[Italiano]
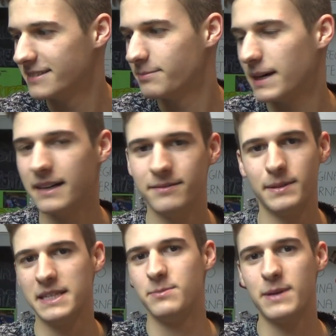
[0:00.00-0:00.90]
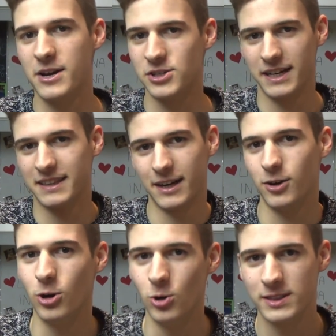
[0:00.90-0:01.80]
pa, mi dispiace che
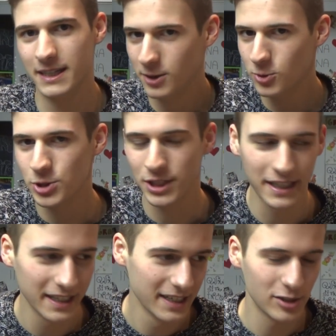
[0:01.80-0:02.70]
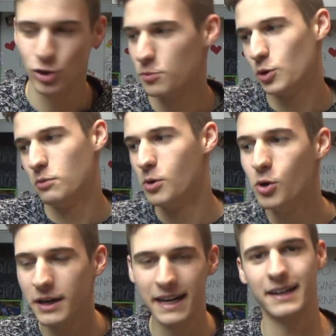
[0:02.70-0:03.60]
t'accollo sta croce, sto
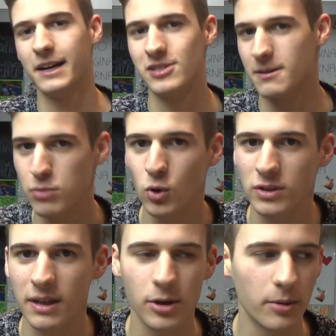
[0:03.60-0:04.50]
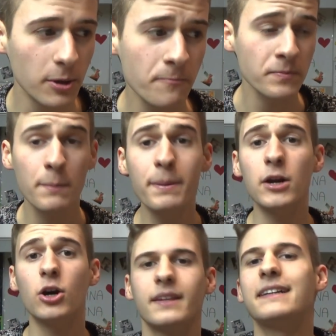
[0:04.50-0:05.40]
polmone, è una cosa brutta proprio.
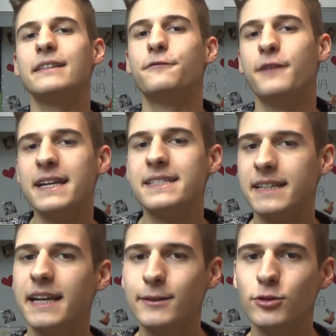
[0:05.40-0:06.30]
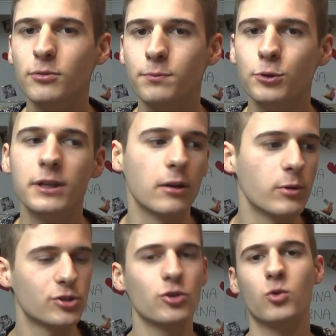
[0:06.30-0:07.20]
Però, a differenza dell'altro computer,
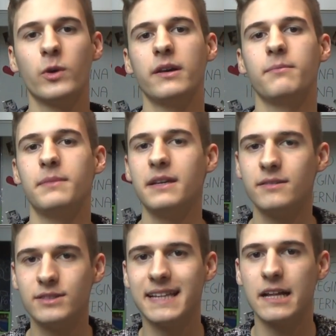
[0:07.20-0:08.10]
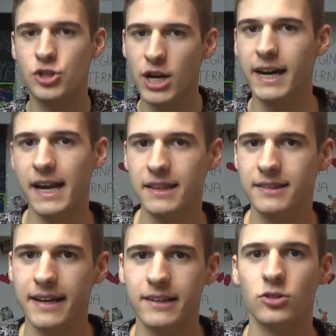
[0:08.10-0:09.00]
questo qui mi sta già
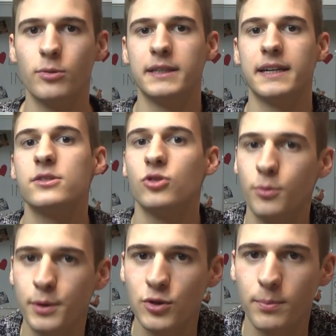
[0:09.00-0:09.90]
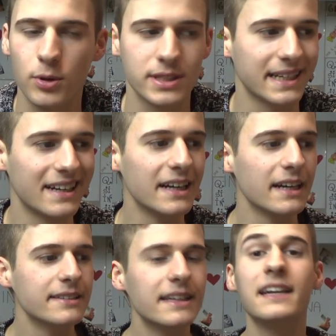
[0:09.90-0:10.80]
garantendo, ma del resto l'ho preso apposta,
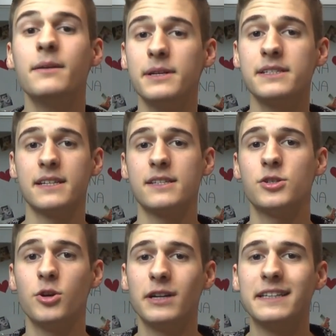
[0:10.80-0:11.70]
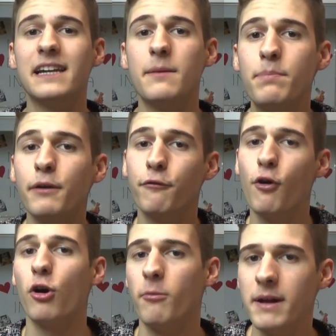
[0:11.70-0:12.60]
delle prestazioni, delle
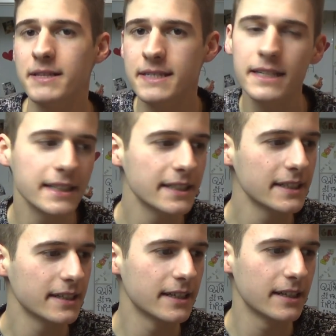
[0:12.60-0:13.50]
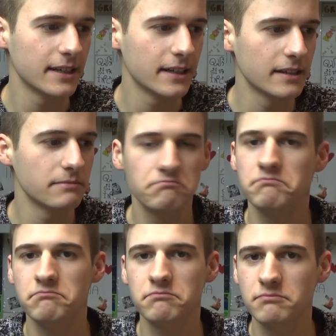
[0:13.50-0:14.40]
performance.
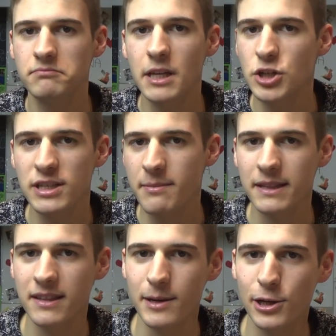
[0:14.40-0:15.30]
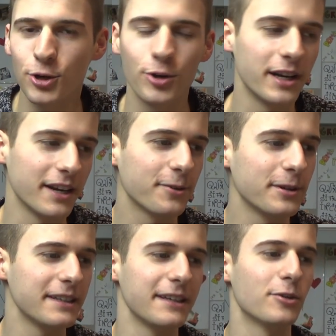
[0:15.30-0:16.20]
Eh, decisamente migliori e
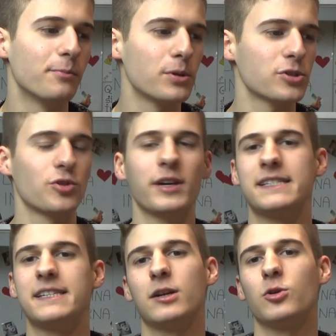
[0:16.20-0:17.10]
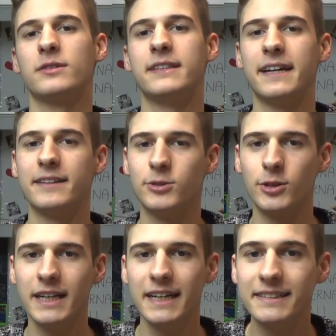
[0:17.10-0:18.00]
quindi non posso che essere contento.
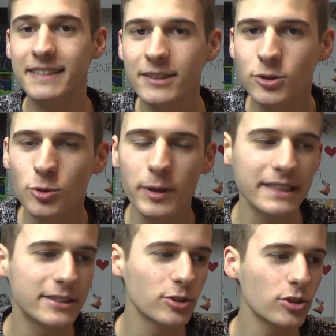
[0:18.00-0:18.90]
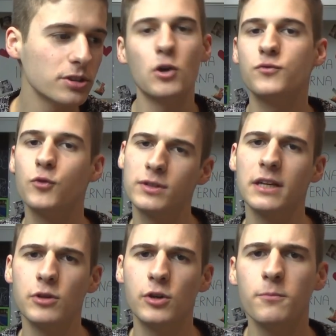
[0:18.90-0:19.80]
Detto questo, ho
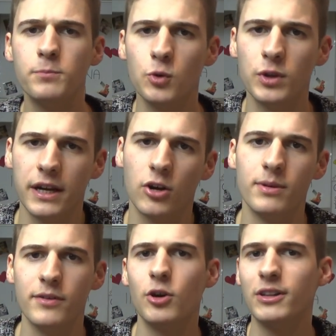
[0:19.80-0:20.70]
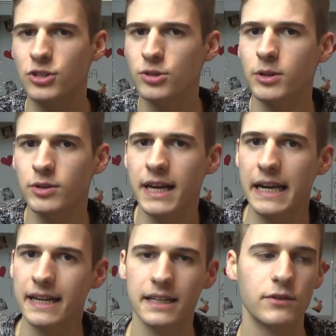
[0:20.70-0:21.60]
sfruttato il computer, come vi ho anticipato ieri in
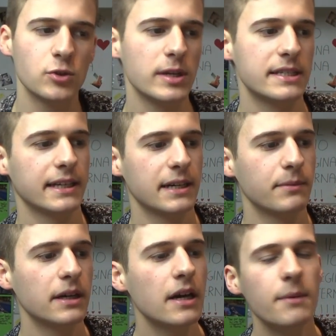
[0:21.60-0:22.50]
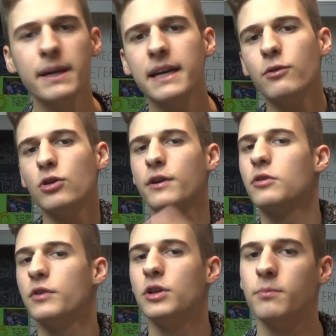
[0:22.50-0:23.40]
live su Instagram, perché volevo fare
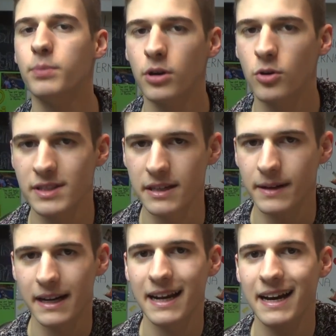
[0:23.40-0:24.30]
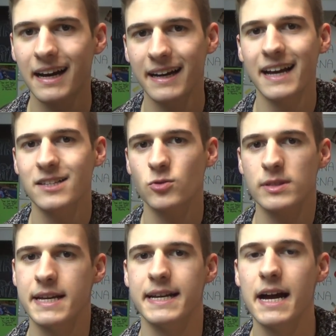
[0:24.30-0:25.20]
un video un po' così, alla Cazzus
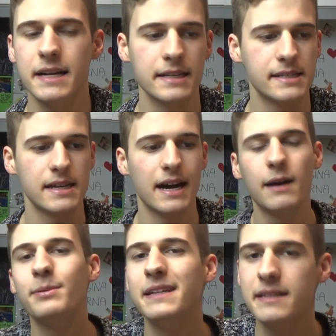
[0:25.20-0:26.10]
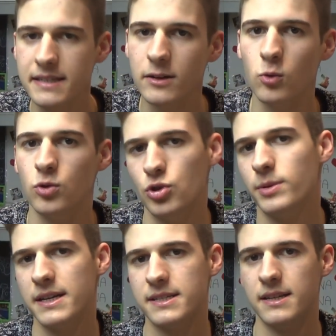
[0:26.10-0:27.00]
De Canis, alla pene di Segugio,
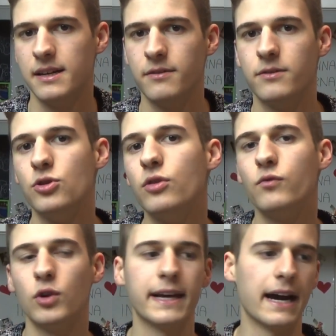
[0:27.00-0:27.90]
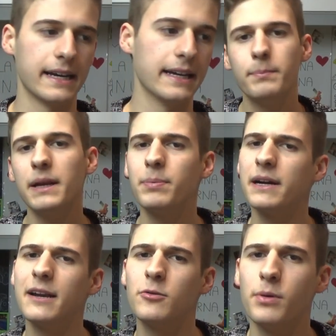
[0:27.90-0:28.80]
per essere non volgari. Per
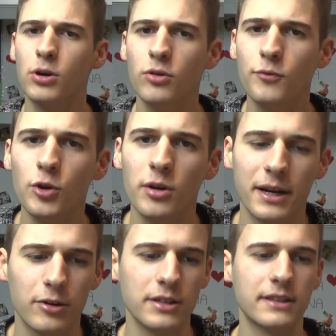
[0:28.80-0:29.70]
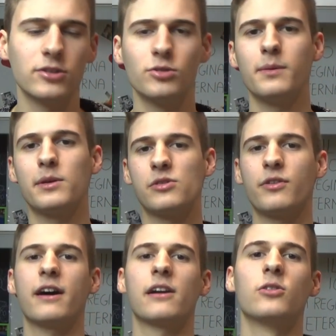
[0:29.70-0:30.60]
parlare un po' con voi, perché ogni tanto mi piace
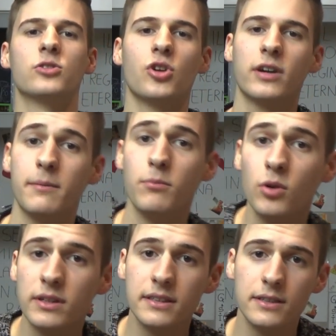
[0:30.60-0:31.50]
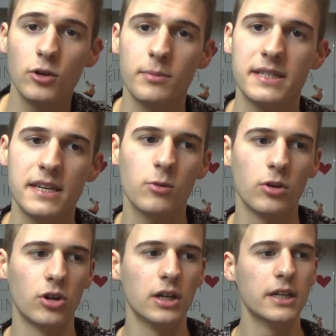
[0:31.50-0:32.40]
farlo, so che molti di voi mi
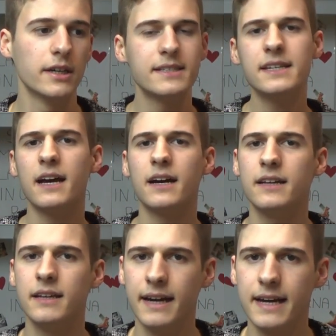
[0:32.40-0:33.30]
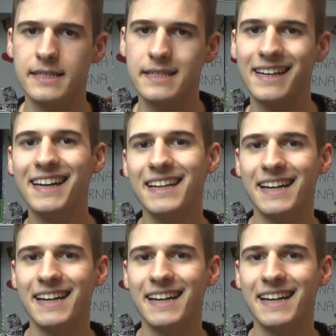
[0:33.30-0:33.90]
seguono, sia i ragazzi che le